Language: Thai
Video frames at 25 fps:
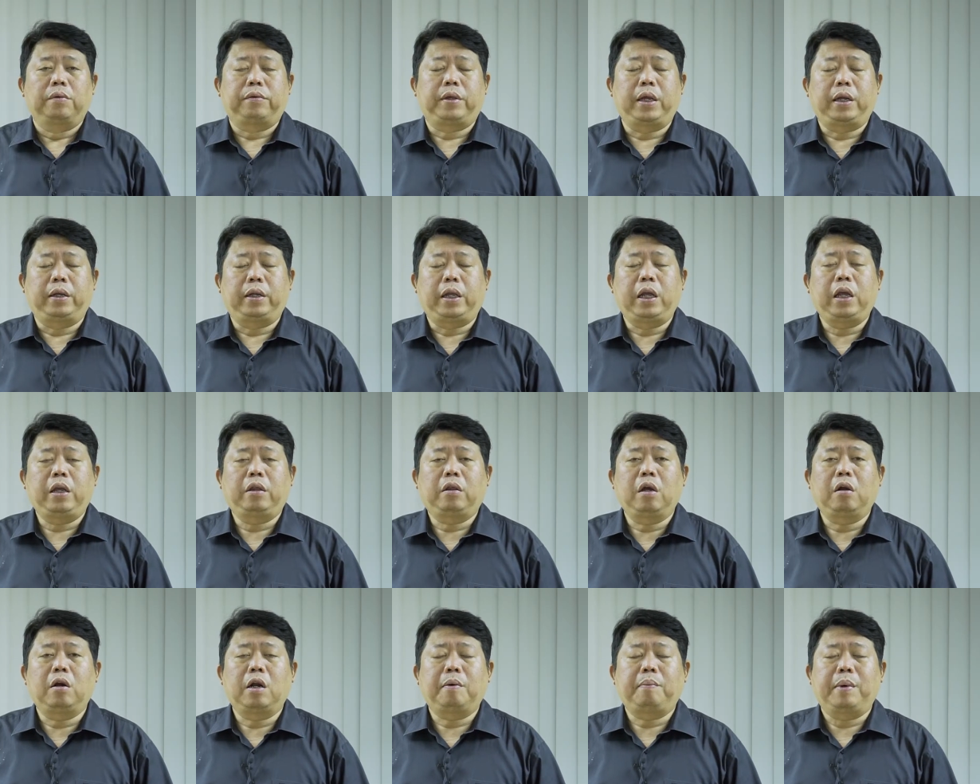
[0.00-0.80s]
สิ่งที่
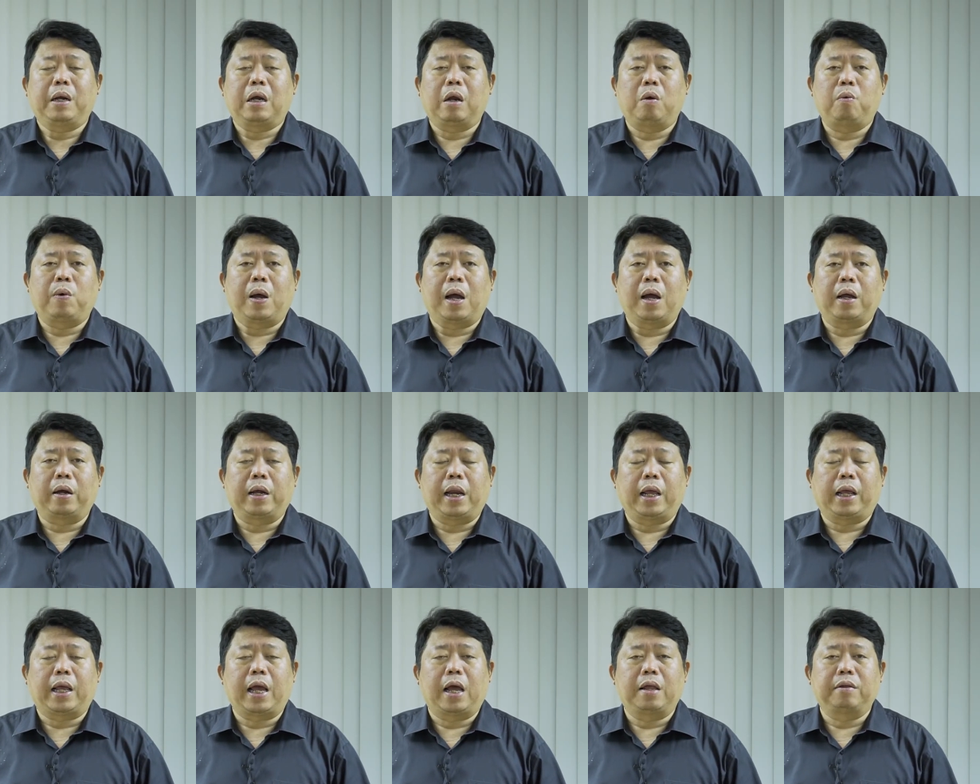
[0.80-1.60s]
ต้องระมัดระวัง
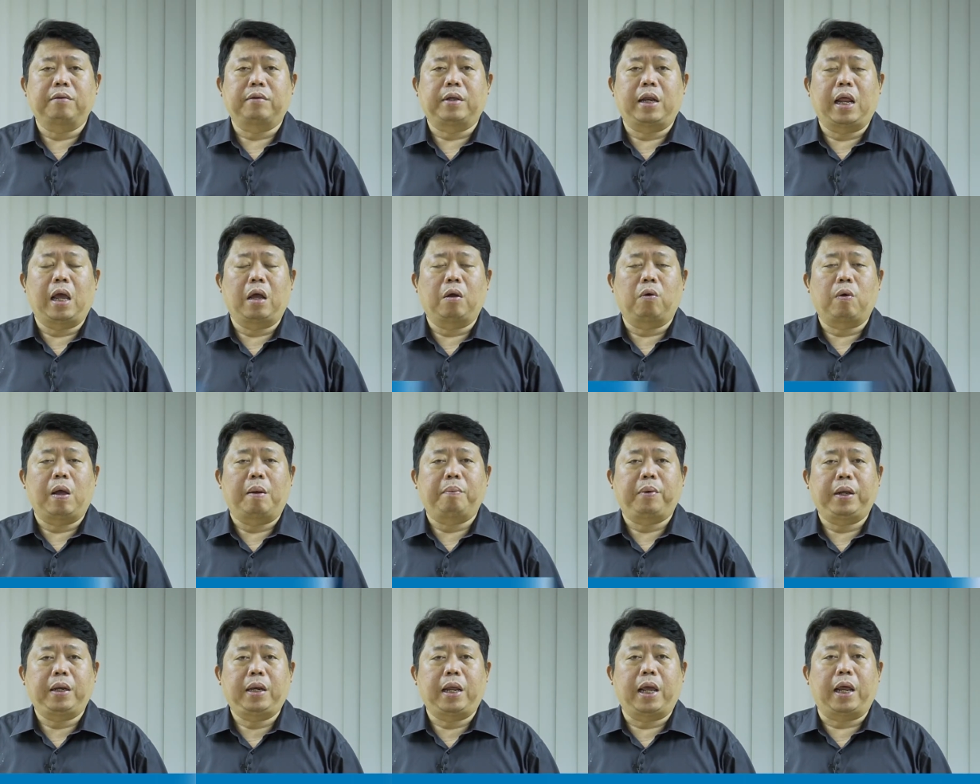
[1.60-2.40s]
ในการแสดงความ
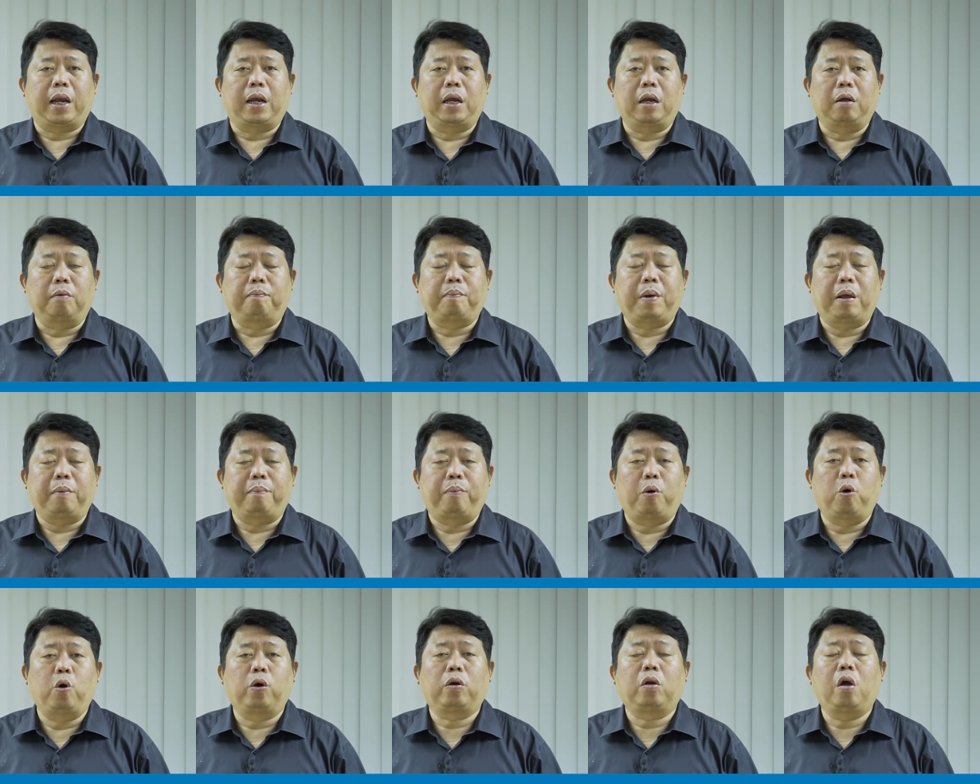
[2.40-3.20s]
คิดเห็น หรือไป
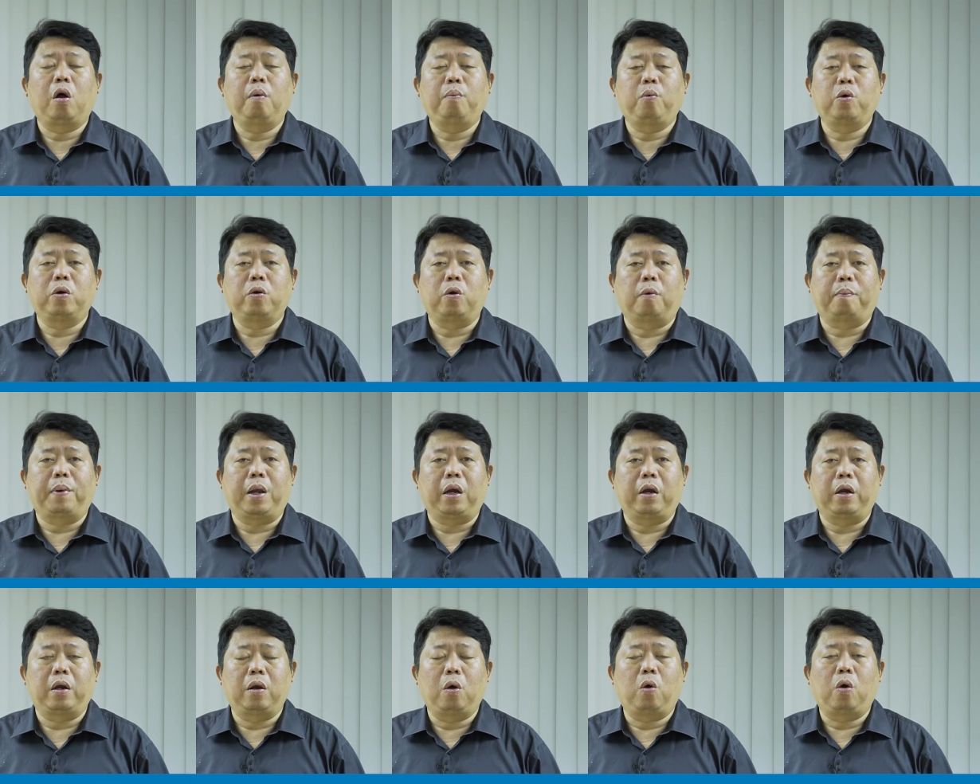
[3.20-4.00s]
โพสต์ข้อมูลลงไป
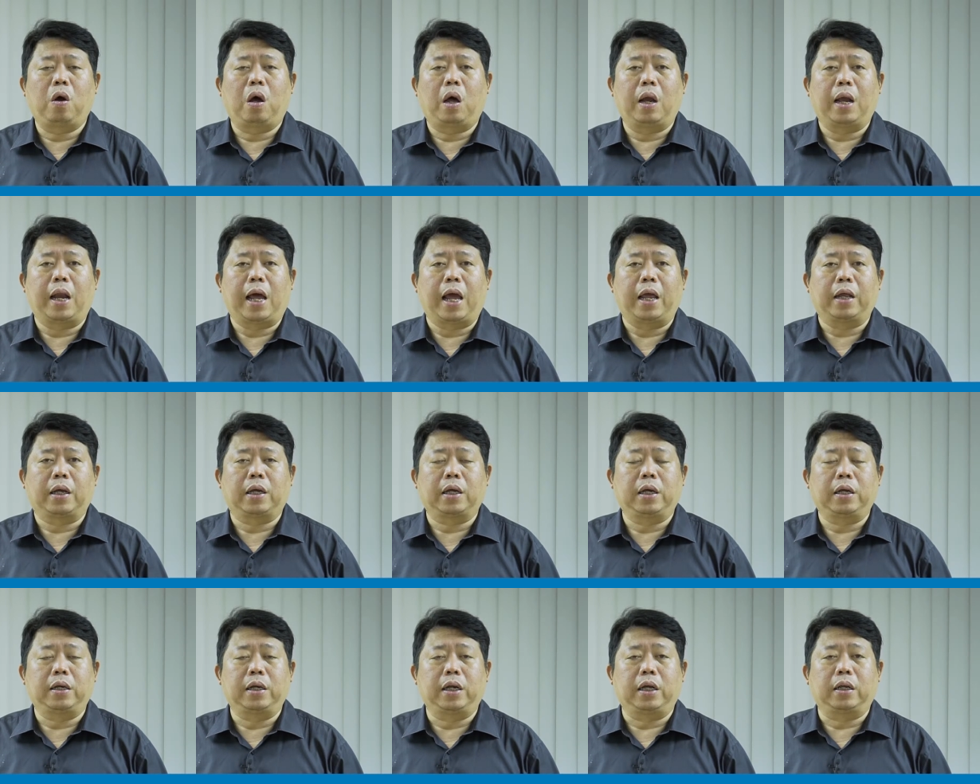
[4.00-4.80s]
ในโลกออนไลน์
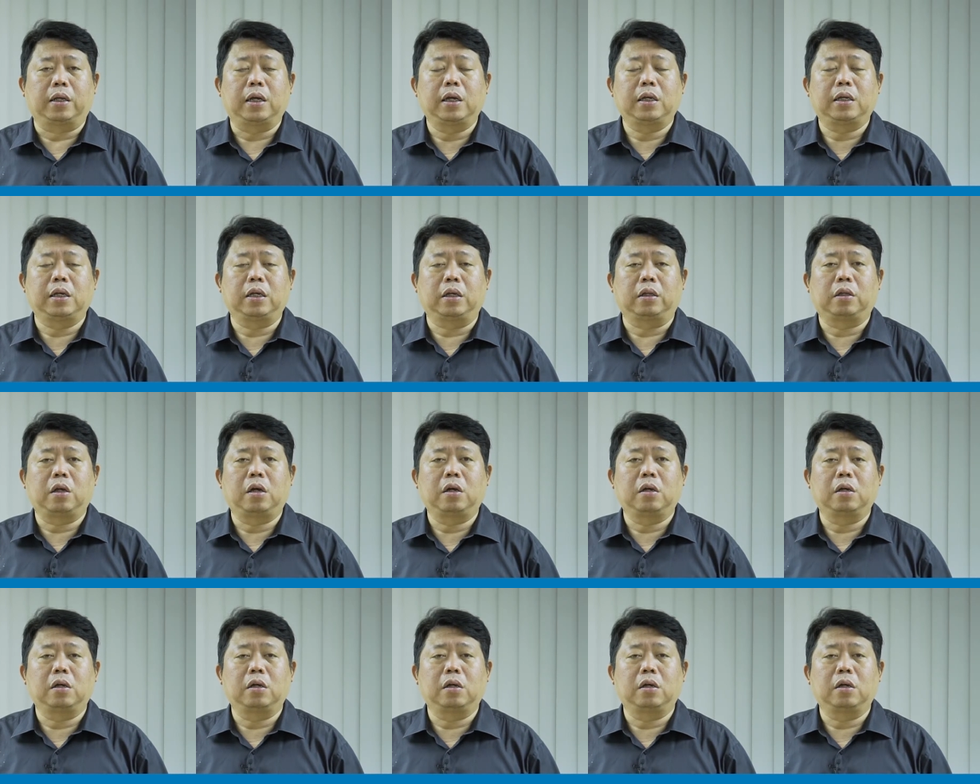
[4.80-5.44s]
คือหนึ่งก็คือต้อ